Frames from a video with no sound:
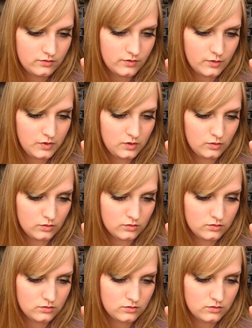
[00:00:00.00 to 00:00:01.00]
Was bist du?
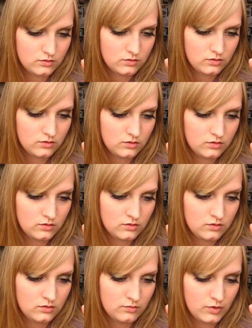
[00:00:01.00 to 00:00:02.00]

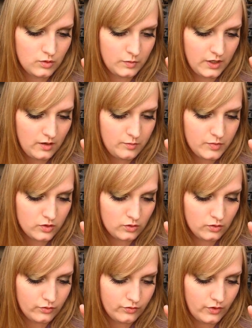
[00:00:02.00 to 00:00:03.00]
Bist du Make-up? Bist
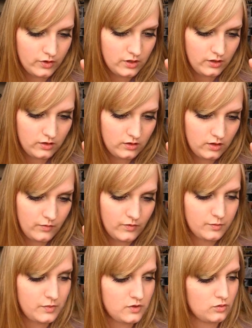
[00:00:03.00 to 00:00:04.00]
du Feuchtigkeitscreme?
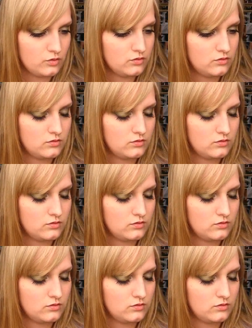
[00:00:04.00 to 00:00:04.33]
Was bist du?